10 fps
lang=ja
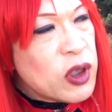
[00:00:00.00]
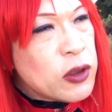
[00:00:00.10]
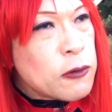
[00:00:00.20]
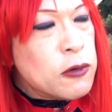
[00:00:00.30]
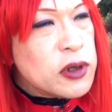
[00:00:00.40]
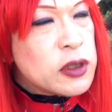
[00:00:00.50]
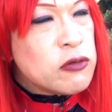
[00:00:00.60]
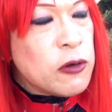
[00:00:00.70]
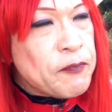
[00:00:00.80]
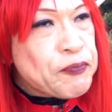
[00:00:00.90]
いやこれだ
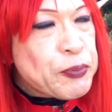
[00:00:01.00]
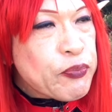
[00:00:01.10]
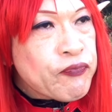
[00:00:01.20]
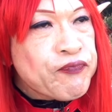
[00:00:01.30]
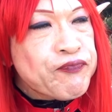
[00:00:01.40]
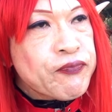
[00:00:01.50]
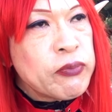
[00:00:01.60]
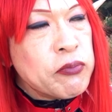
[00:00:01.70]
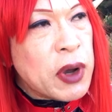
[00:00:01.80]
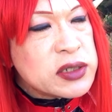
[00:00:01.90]
と
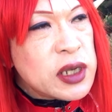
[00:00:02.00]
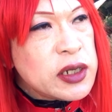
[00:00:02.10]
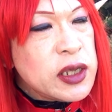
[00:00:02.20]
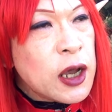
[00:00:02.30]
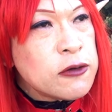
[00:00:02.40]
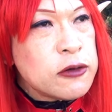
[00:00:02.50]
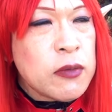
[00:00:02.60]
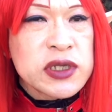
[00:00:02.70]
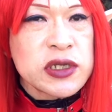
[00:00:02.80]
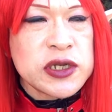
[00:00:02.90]
混ざり合うう
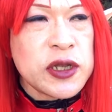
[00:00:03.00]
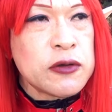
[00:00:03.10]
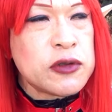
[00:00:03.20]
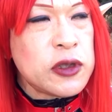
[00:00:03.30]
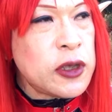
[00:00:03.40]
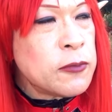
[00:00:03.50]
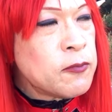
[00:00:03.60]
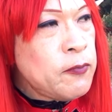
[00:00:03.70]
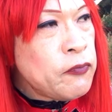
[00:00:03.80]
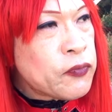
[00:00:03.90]
まさじゃなくて
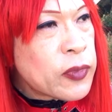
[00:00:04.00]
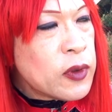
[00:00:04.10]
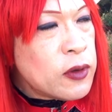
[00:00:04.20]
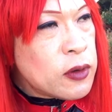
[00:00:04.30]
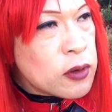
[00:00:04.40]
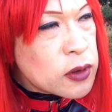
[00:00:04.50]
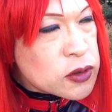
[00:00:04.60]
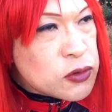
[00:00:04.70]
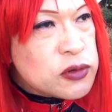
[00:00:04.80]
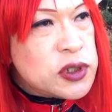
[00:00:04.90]

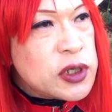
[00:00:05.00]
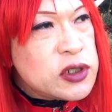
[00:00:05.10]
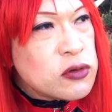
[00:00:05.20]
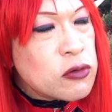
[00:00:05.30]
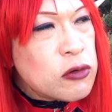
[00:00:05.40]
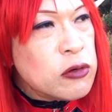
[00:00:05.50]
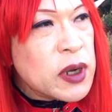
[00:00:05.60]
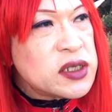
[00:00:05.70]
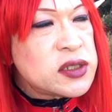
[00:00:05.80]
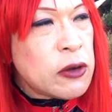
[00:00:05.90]
ソーセージの香
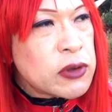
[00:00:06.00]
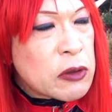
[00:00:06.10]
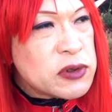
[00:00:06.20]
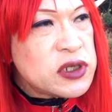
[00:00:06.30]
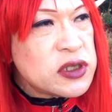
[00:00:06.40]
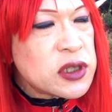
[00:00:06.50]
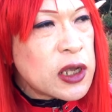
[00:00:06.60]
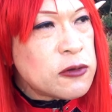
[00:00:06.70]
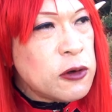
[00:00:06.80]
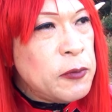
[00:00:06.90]
ばしさを楽しんだ
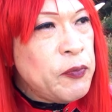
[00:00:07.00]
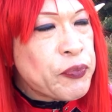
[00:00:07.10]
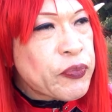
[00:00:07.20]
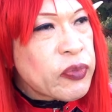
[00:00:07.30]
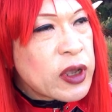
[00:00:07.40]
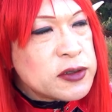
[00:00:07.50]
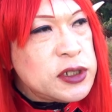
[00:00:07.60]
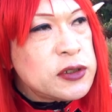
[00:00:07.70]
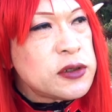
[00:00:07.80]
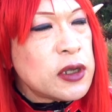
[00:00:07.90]
後
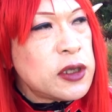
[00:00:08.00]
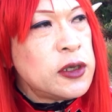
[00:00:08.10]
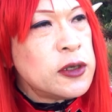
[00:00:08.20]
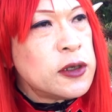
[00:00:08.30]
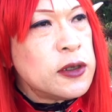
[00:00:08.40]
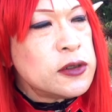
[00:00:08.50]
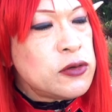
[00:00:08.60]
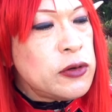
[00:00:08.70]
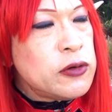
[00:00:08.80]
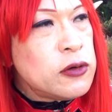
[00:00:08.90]
チーズがね
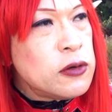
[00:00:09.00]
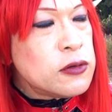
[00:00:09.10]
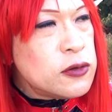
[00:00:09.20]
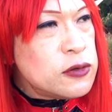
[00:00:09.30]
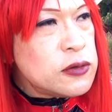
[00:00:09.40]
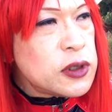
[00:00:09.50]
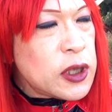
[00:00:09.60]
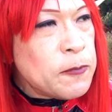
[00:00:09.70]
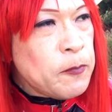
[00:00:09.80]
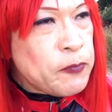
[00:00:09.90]
それをくるん
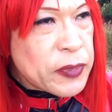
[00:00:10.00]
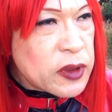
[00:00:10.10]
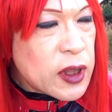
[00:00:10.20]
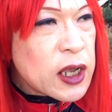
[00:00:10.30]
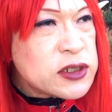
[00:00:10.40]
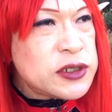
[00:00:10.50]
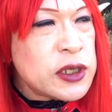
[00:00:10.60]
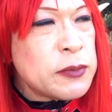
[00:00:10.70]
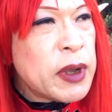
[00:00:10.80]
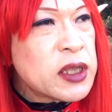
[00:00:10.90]
で流し
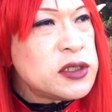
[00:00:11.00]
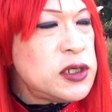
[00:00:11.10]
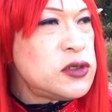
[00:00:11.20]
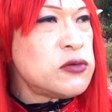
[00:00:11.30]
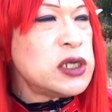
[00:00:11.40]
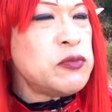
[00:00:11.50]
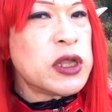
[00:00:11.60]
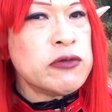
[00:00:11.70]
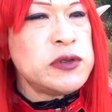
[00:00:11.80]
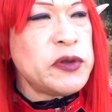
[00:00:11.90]
てまたチーズの味も
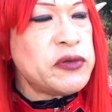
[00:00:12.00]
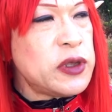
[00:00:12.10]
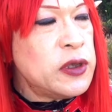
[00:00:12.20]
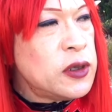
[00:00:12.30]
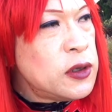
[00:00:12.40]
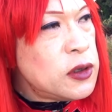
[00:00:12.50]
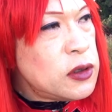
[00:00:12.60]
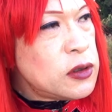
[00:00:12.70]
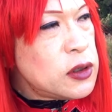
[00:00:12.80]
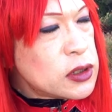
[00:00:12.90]
楽しめるってい
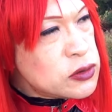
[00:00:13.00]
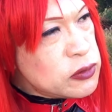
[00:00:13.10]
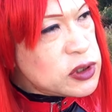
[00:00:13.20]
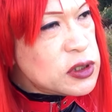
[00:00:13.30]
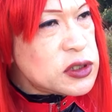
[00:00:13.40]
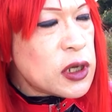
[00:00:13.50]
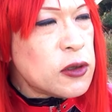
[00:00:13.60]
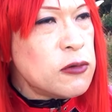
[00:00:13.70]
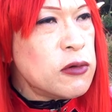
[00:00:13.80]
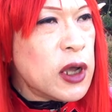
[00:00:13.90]
やソーセージ
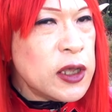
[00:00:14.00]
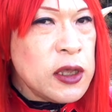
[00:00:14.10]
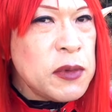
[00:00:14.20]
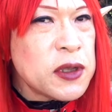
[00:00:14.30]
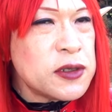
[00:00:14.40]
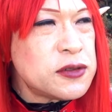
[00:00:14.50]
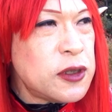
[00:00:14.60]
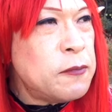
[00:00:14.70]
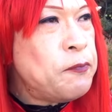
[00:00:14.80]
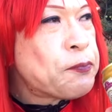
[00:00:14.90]
先の方がいいみたいですね